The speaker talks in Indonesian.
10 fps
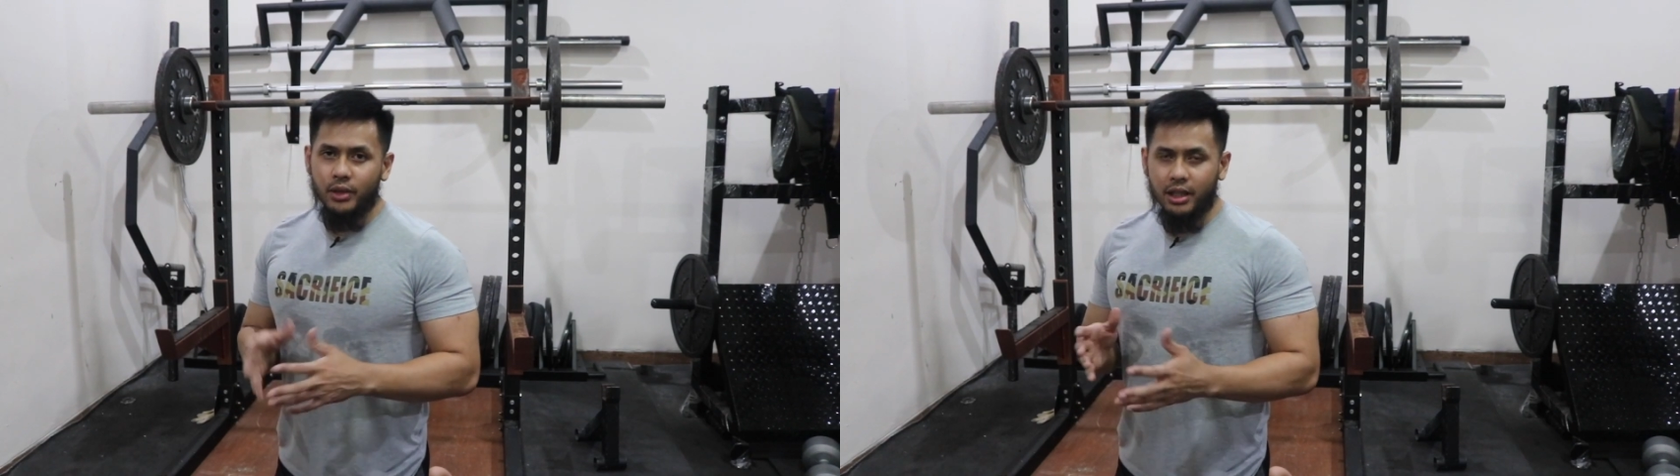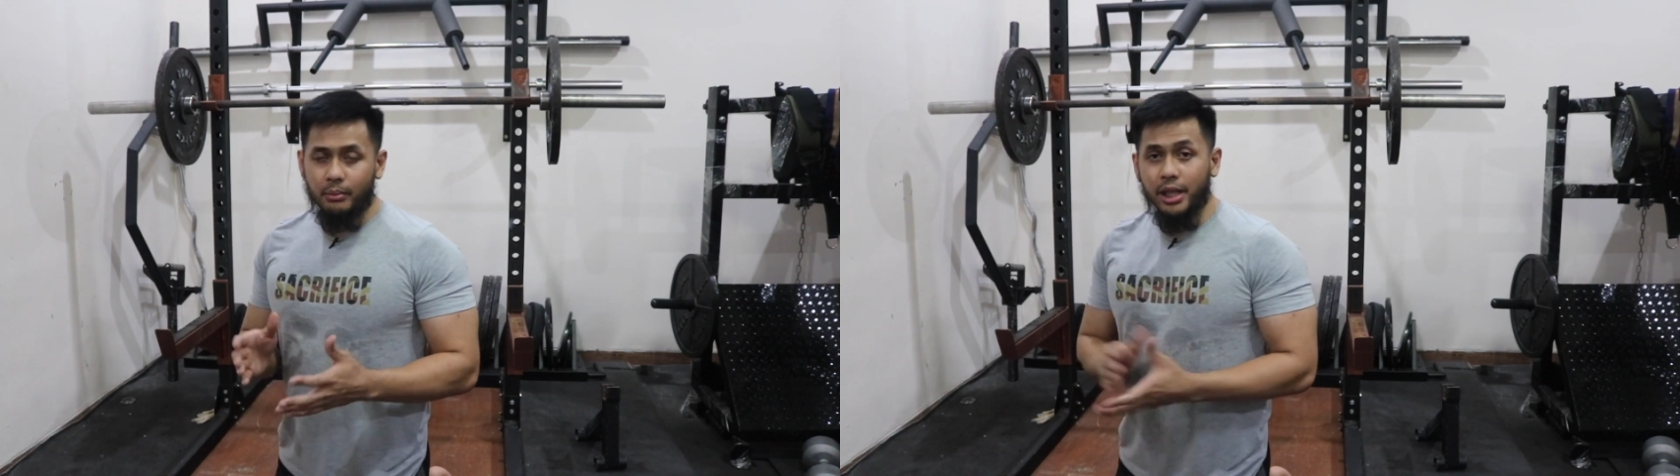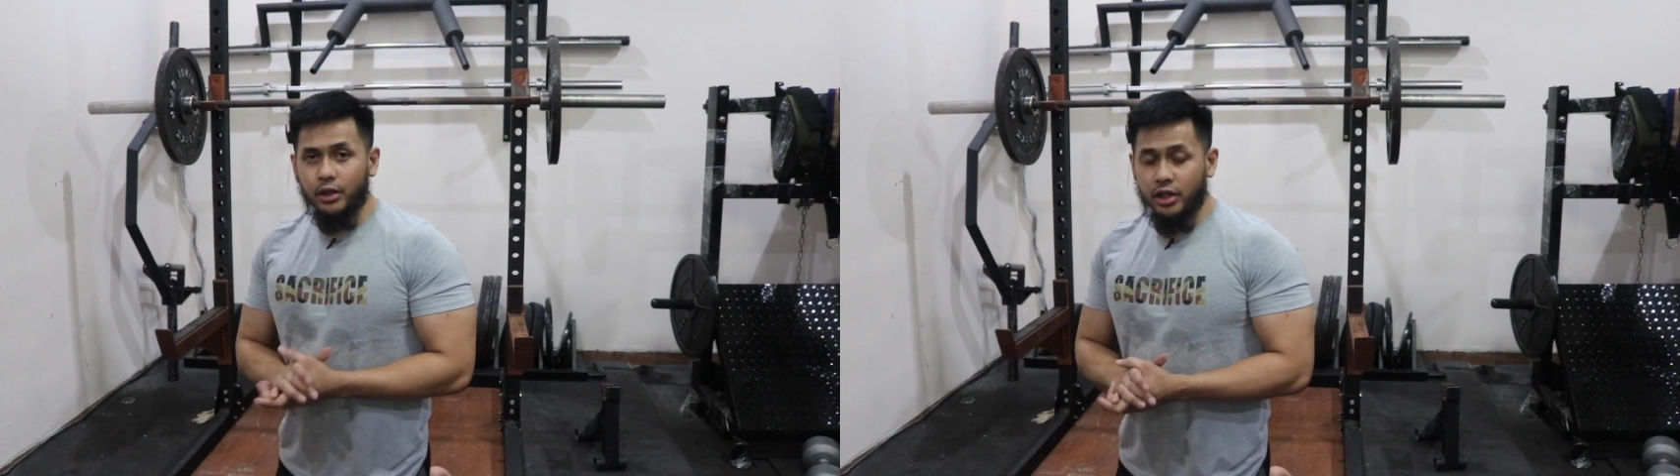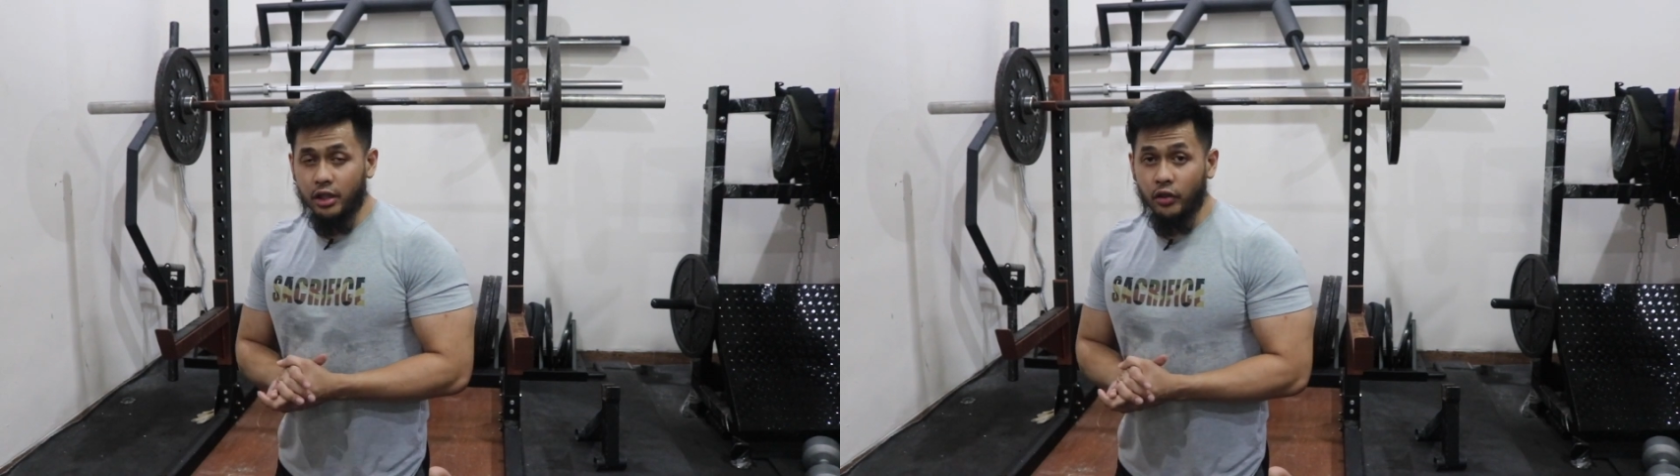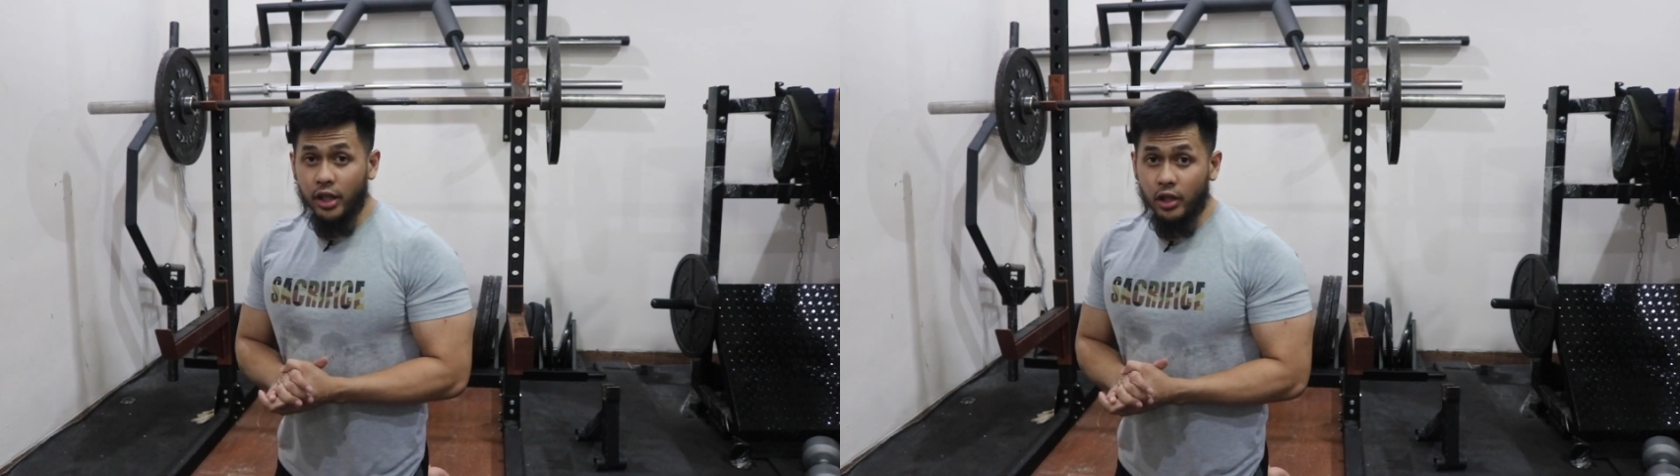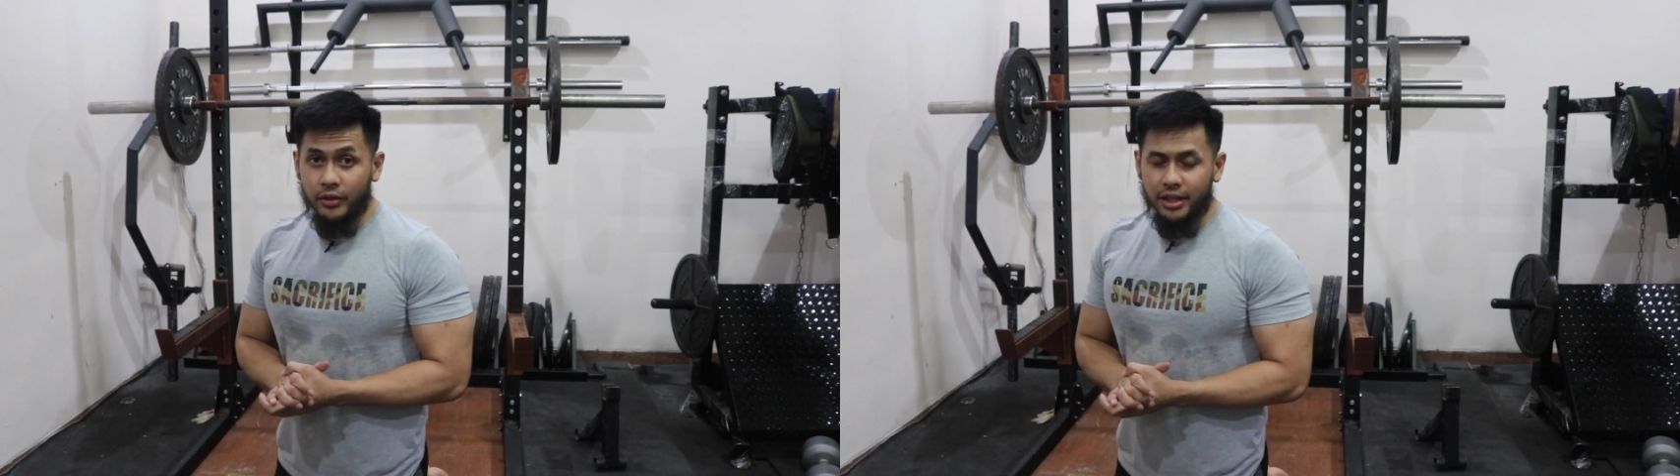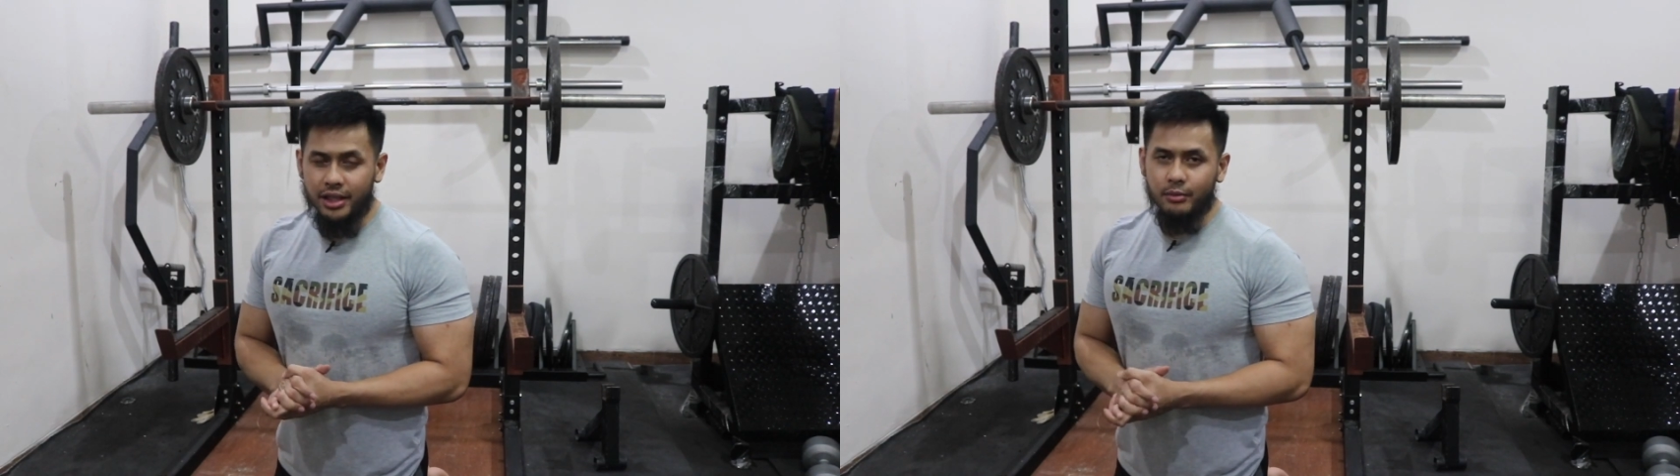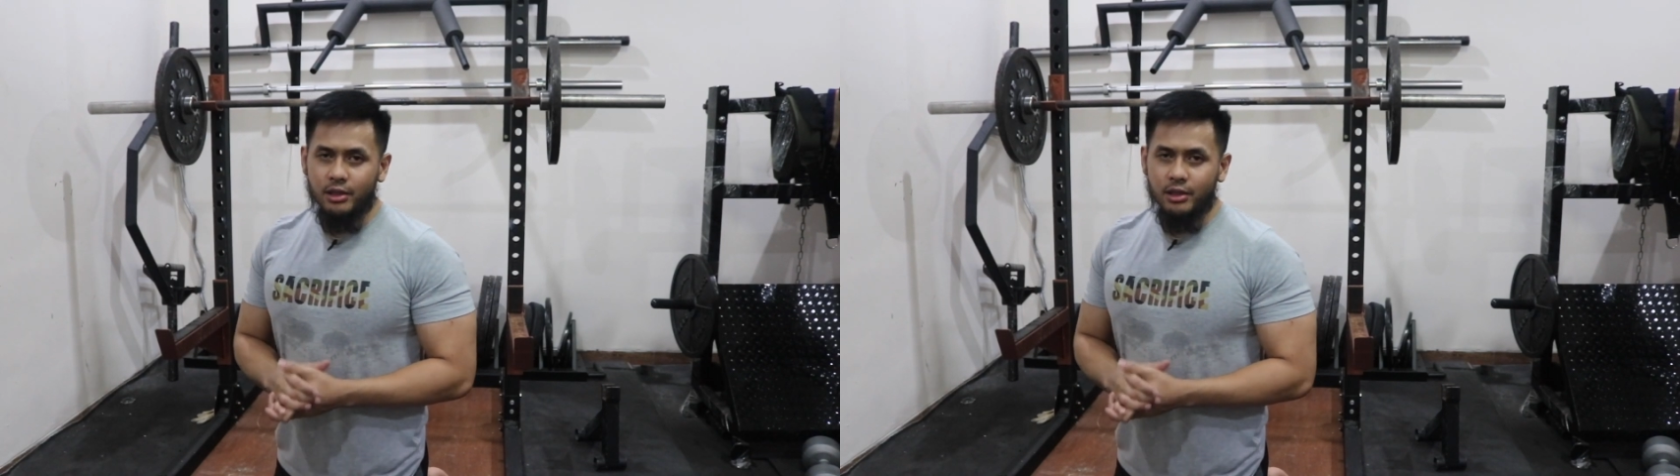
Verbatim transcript: Welcome back to Sun of Iron Fitness.